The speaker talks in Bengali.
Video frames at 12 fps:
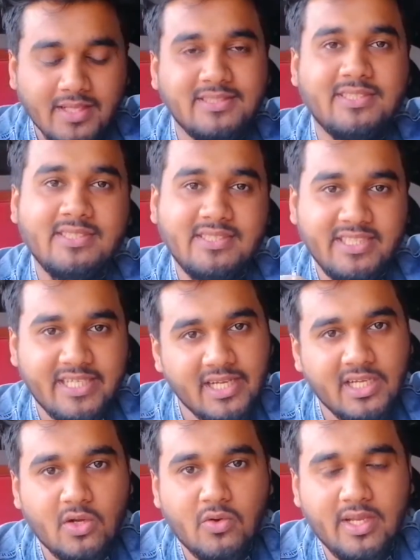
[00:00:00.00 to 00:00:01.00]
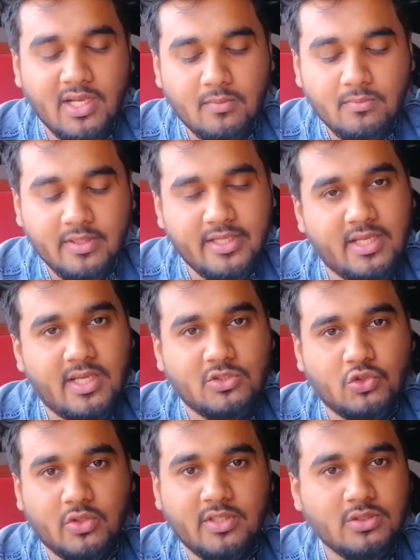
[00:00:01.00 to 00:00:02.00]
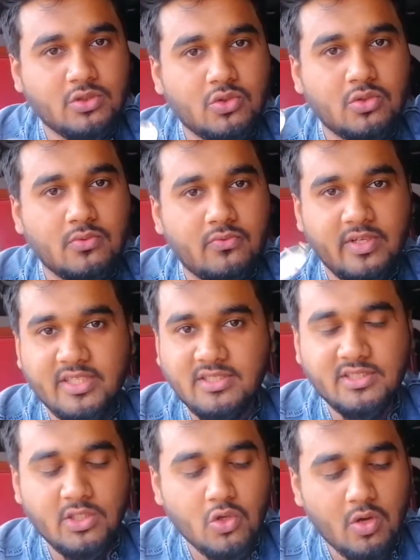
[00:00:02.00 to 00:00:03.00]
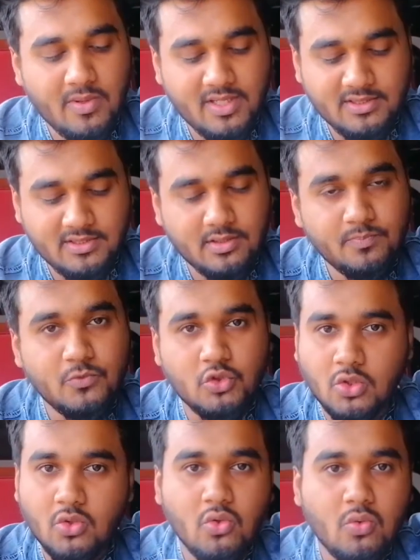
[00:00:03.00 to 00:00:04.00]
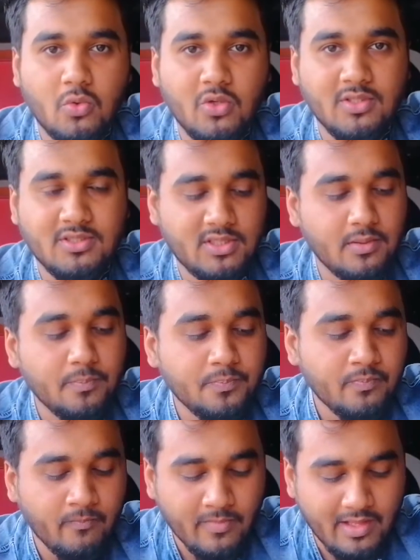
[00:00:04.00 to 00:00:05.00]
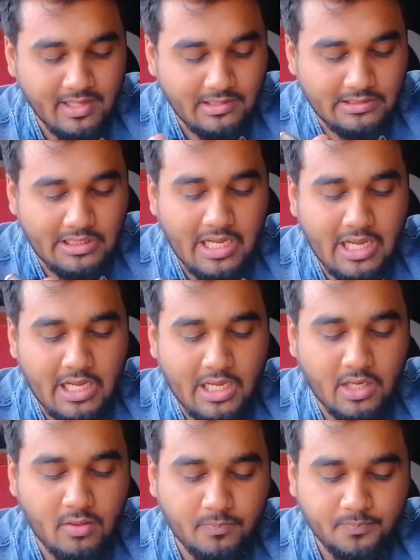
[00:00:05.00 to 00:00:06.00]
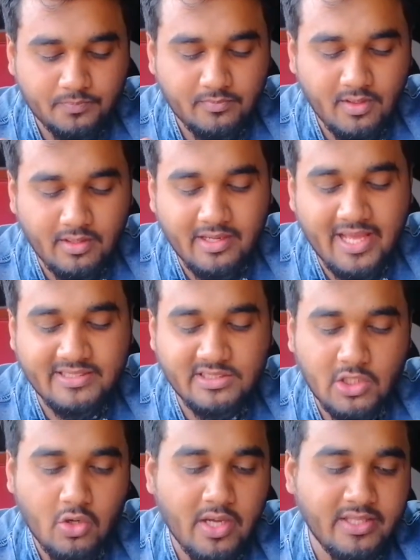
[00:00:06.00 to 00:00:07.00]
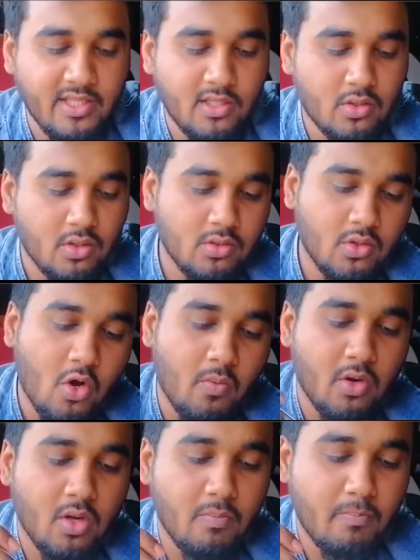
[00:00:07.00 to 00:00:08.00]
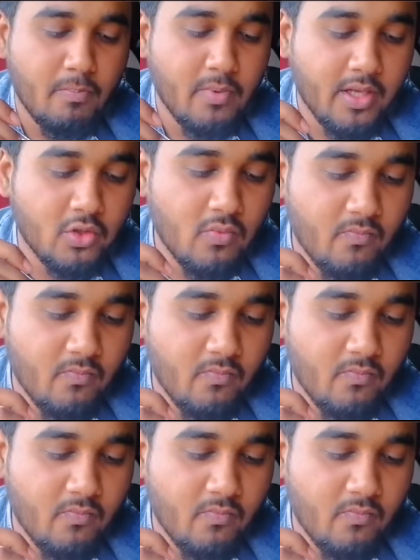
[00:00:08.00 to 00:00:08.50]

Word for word: যে চিকেনটাও খেলাম এটা যথেষ্ট ফ্রেশ ছিল আমার কাছে যতদূর মনে হয়েছে আর রাইসটাও আই থিঙ্ক ওভারঅল একদম